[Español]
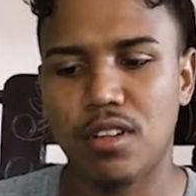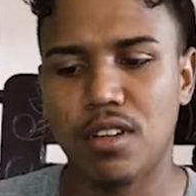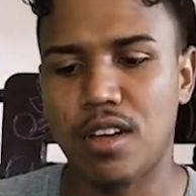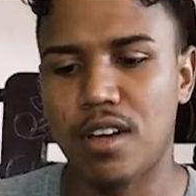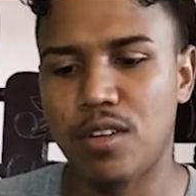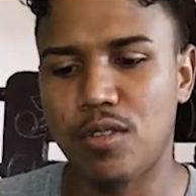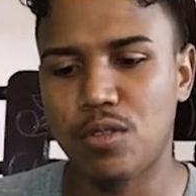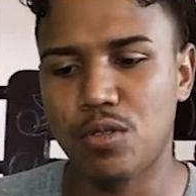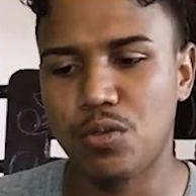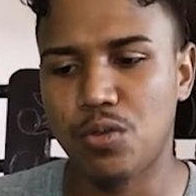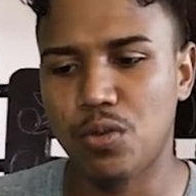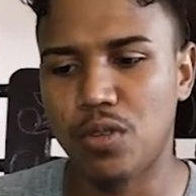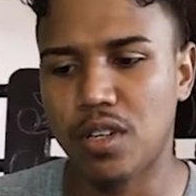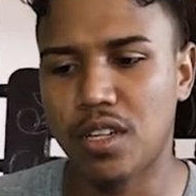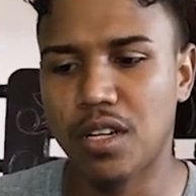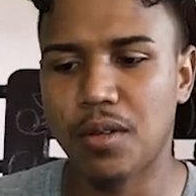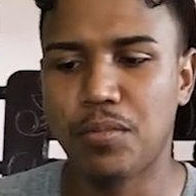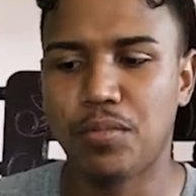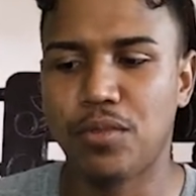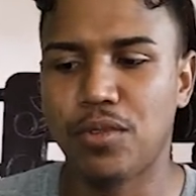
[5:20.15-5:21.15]
Ah, no,
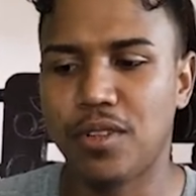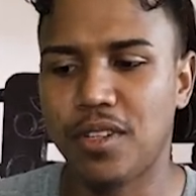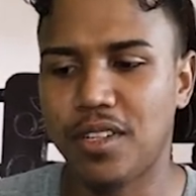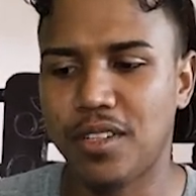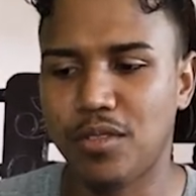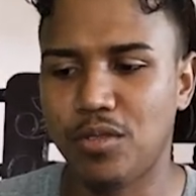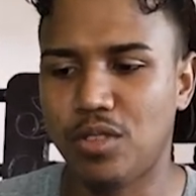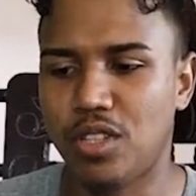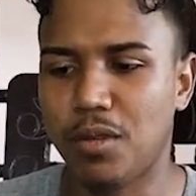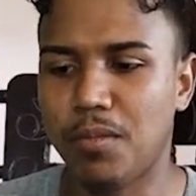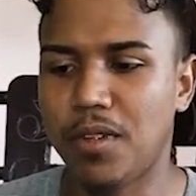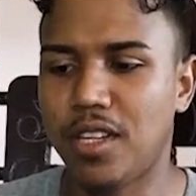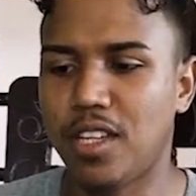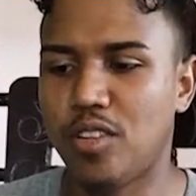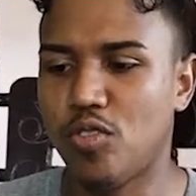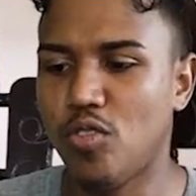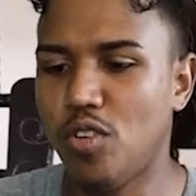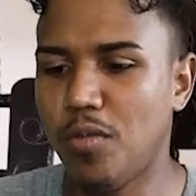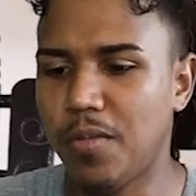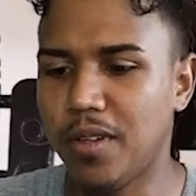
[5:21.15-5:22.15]
suegra, pues usted me
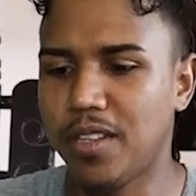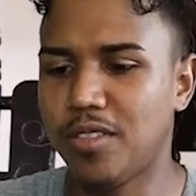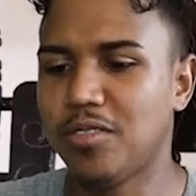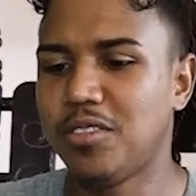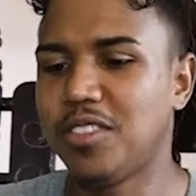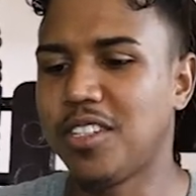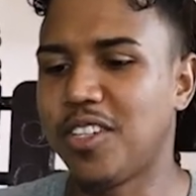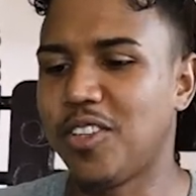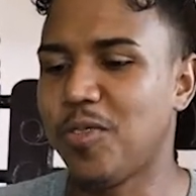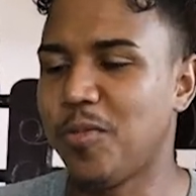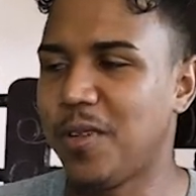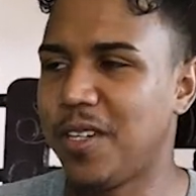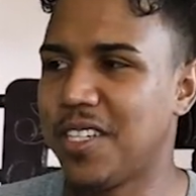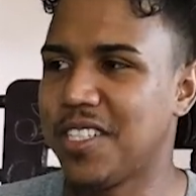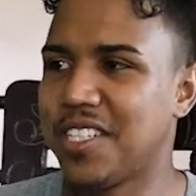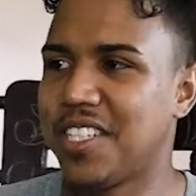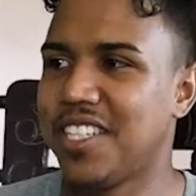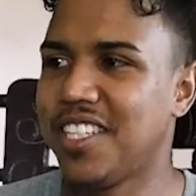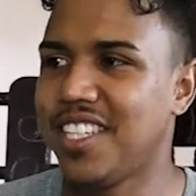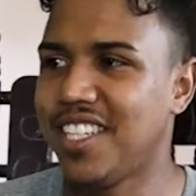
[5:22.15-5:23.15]
disculpa entonces que yo vine
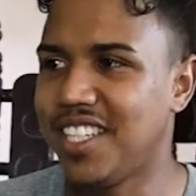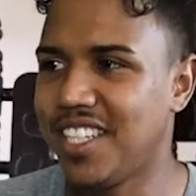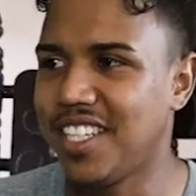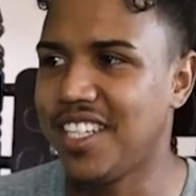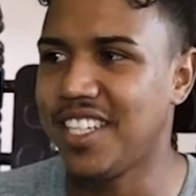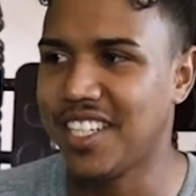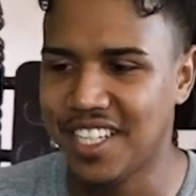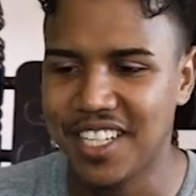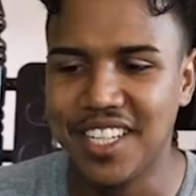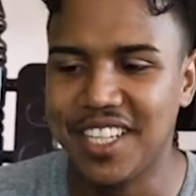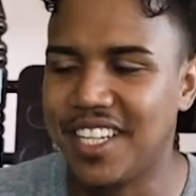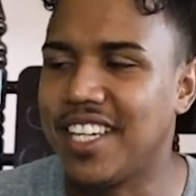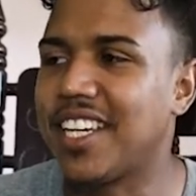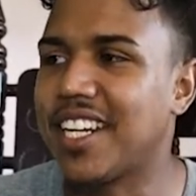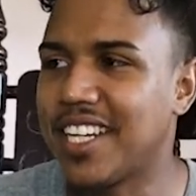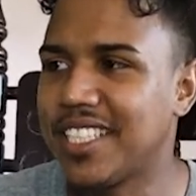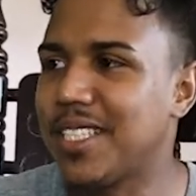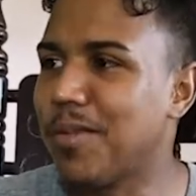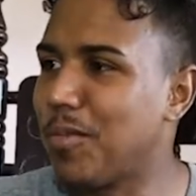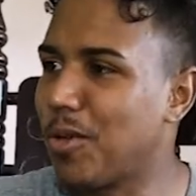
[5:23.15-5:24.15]
así y
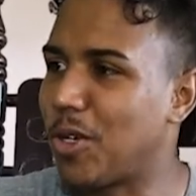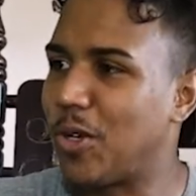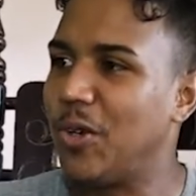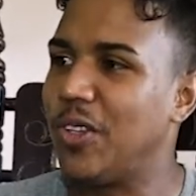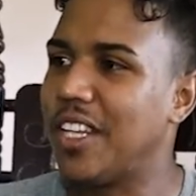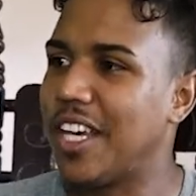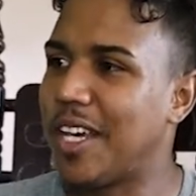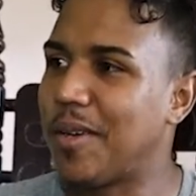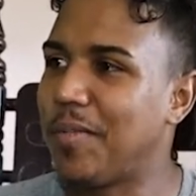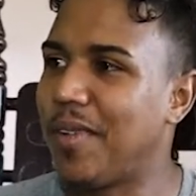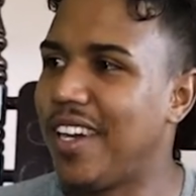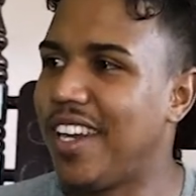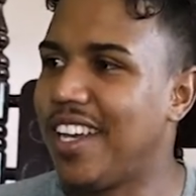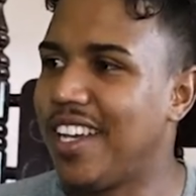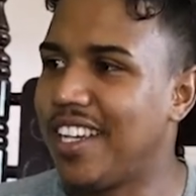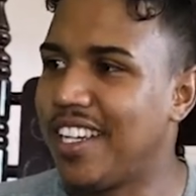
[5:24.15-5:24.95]
gracias por cuidármela.